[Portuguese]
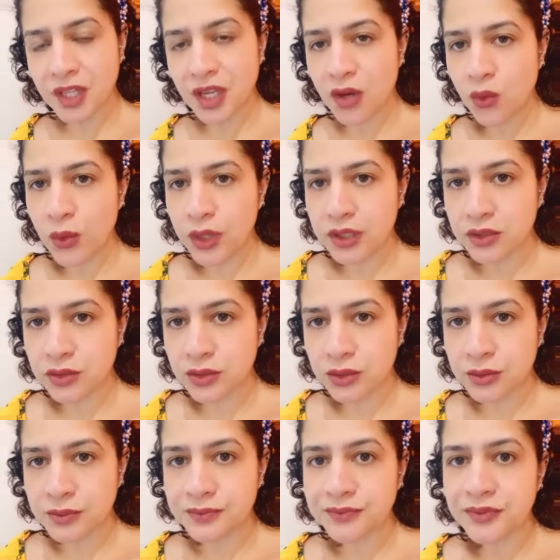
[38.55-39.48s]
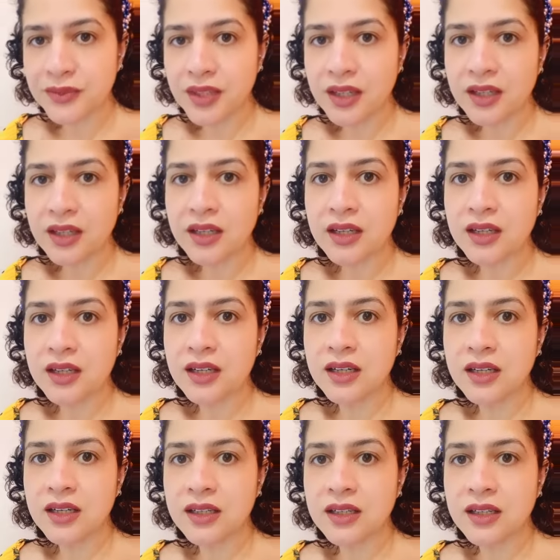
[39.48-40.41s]
quanto
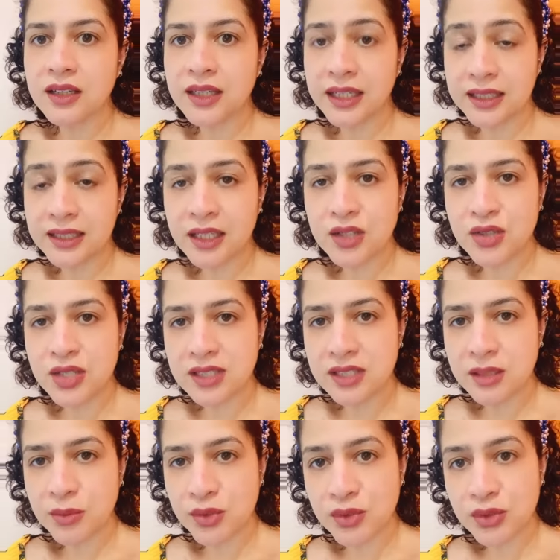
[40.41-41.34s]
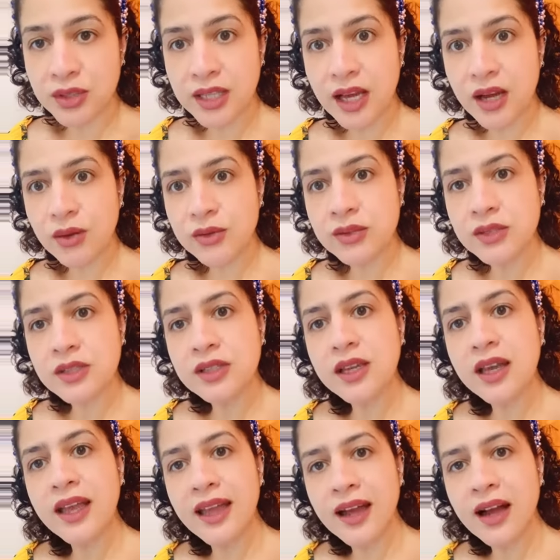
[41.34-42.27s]
uh, a inteligência emocional
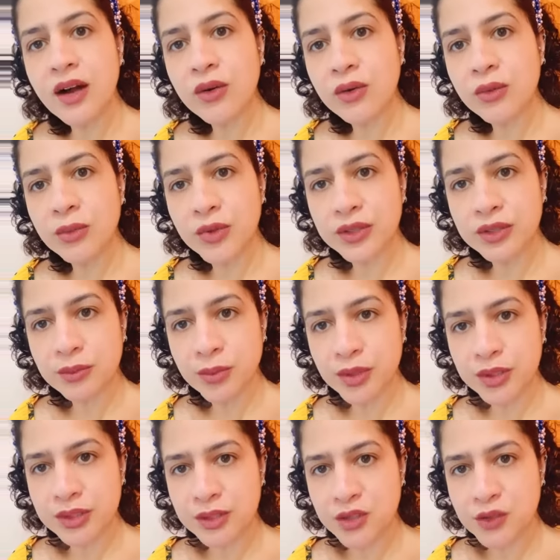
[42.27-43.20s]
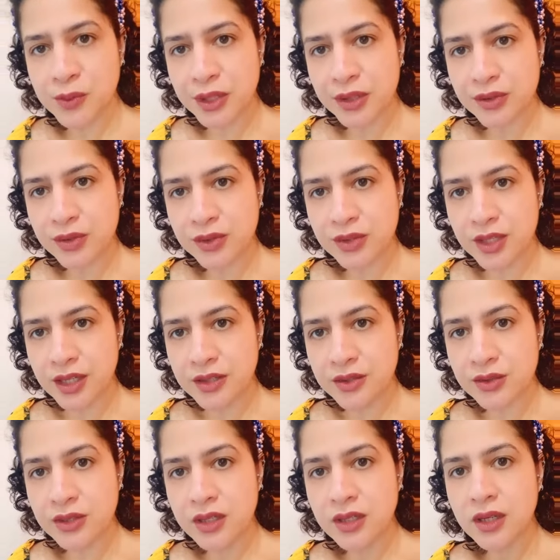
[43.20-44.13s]
é algo muito importante para o
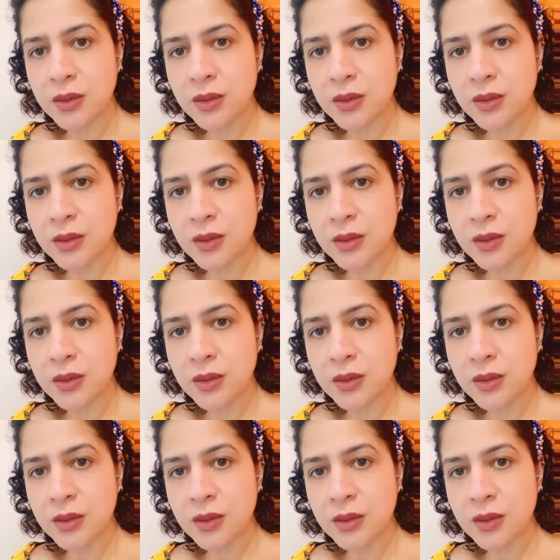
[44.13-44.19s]
sucesso.